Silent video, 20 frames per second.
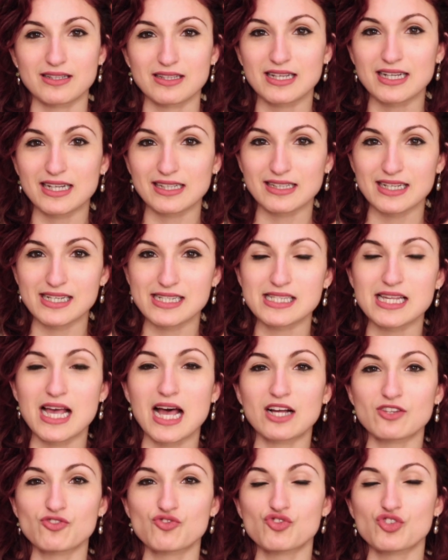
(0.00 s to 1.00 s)
dedicata ai
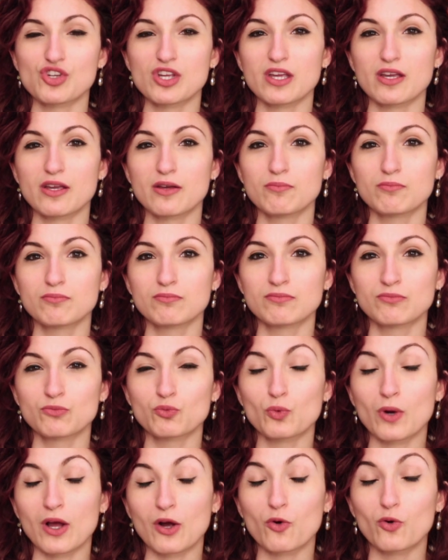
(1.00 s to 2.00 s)
saggi,
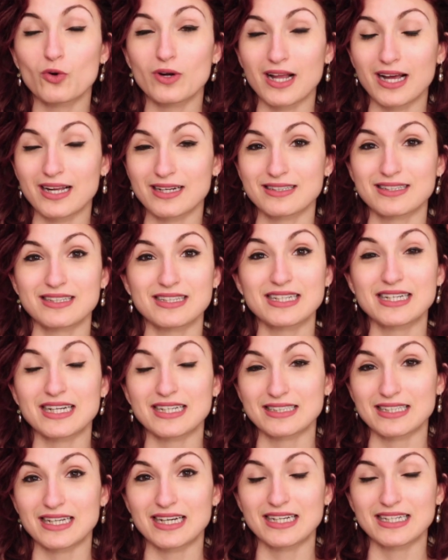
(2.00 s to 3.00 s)
mm, una collana
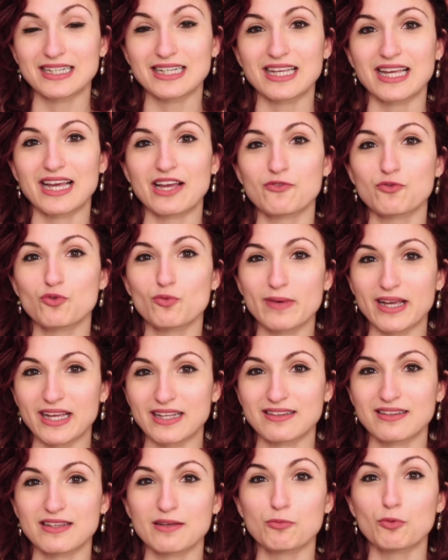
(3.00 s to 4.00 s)
dedicata anche ai
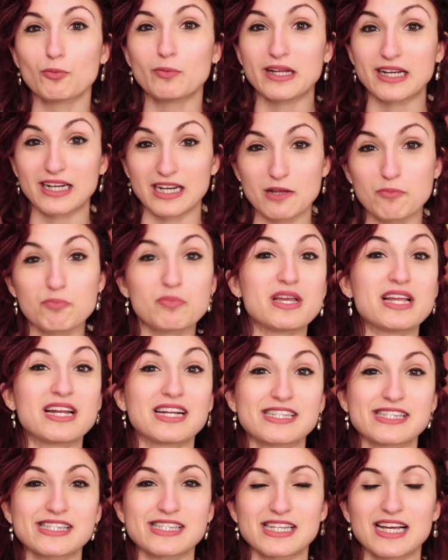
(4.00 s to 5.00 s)
fumetti, pubblicano i
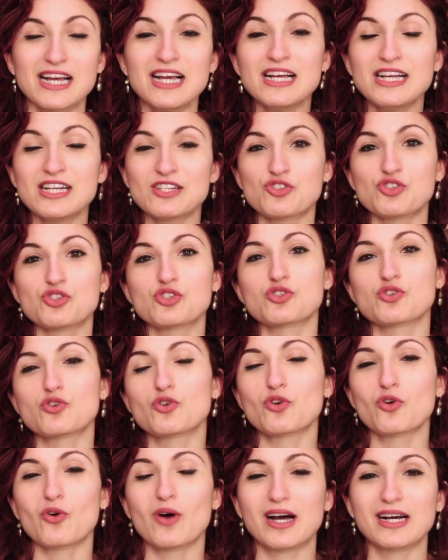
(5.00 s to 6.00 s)
peanuts, ci
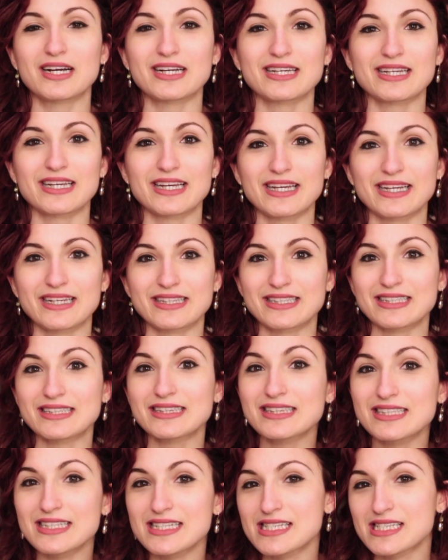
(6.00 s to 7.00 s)
sono anche
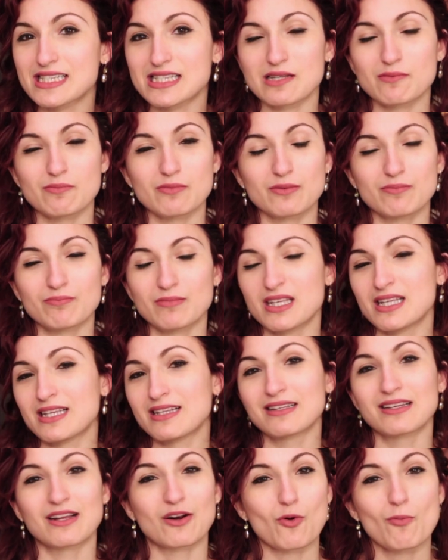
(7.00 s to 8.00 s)

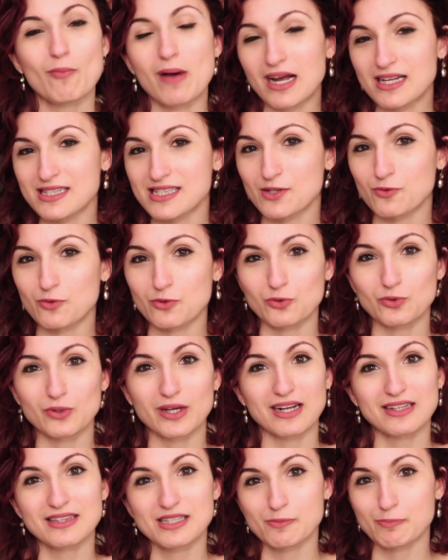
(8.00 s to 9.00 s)
tantissimi romanzi, quindi un
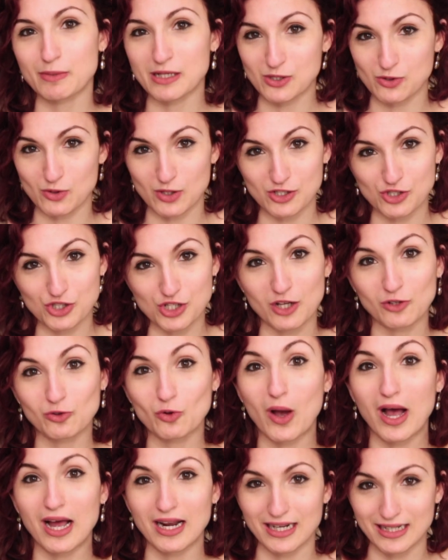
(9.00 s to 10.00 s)
grande spazio
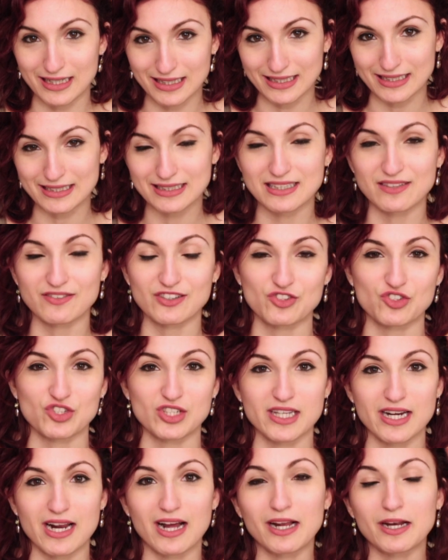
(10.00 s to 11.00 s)
lasciato alla narrativa
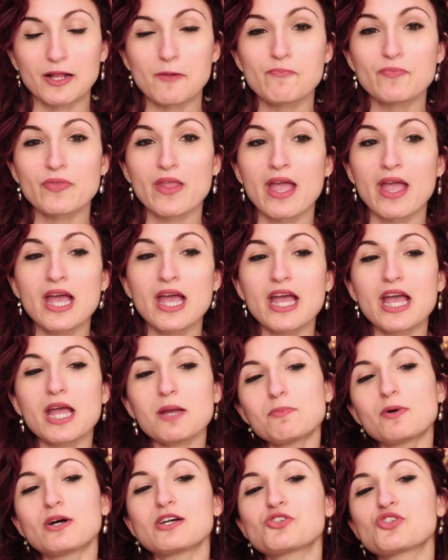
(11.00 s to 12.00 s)
generale
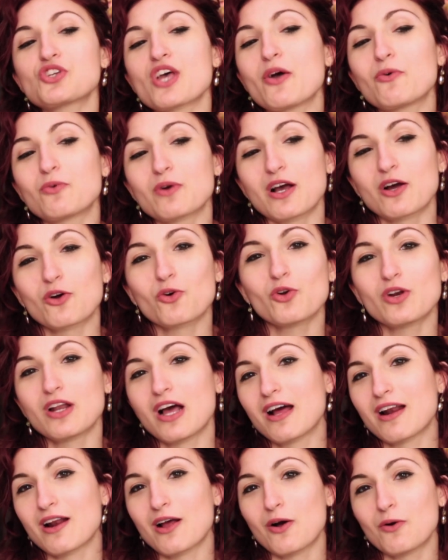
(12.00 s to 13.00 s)
e poi c'è una
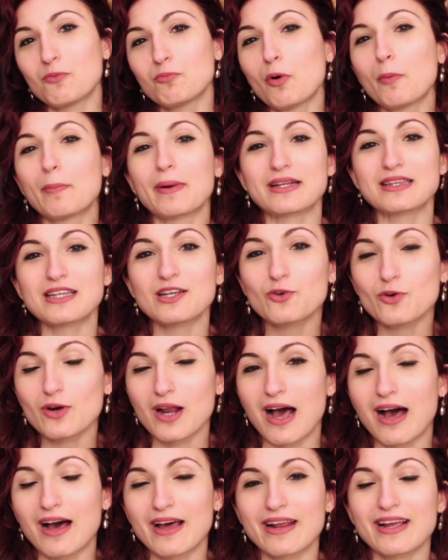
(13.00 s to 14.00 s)
collana un po'
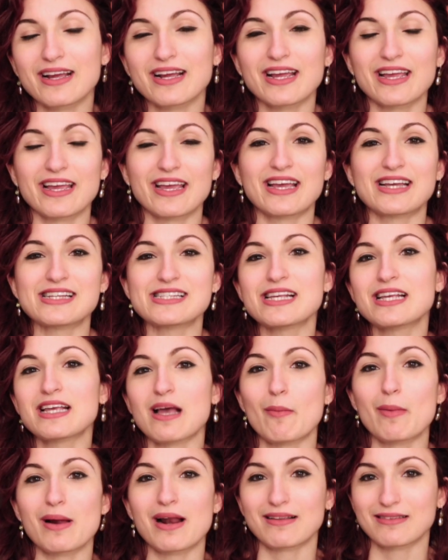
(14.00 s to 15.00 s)
particolare che si
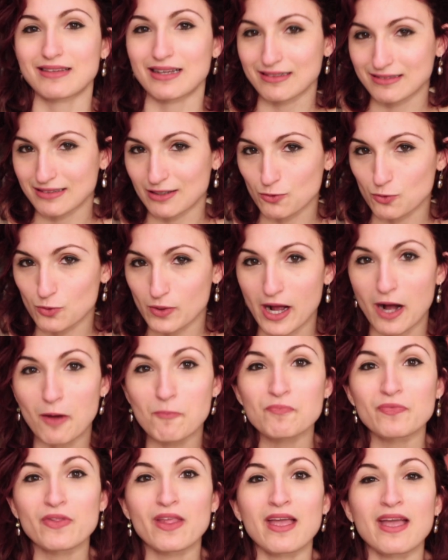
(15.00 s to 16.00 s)
chiama La
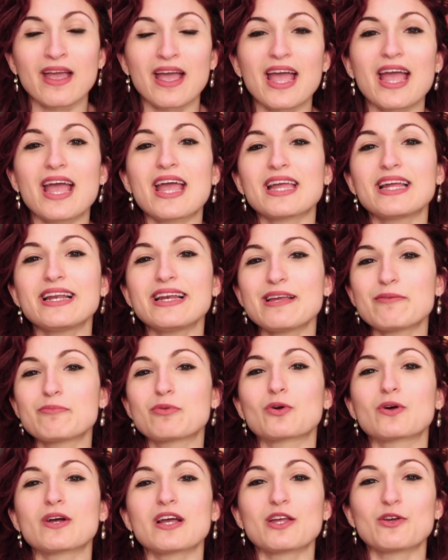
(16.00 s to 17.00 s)
tartaruga e il
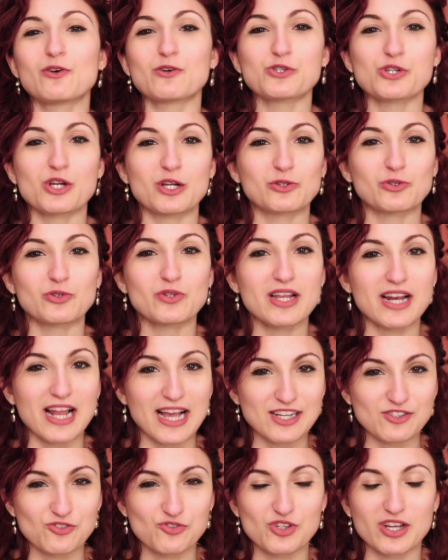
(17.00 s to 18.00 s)
libro che io ho scelto di
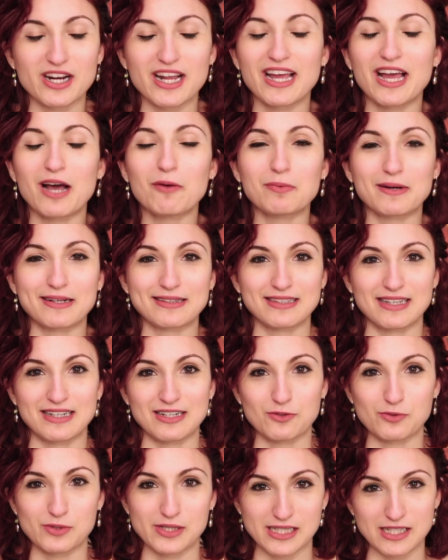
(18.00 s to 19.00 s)
leggere
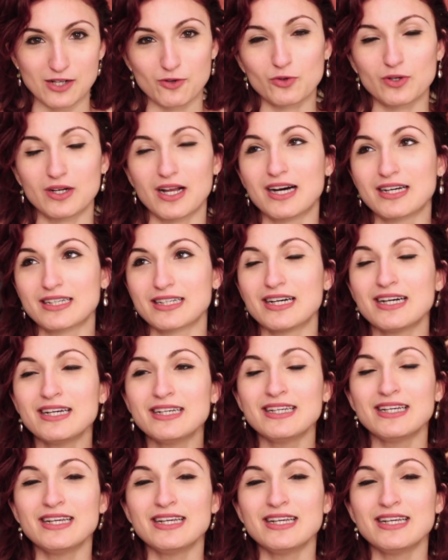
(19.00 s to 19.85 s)
appartiene a questa collana settimana.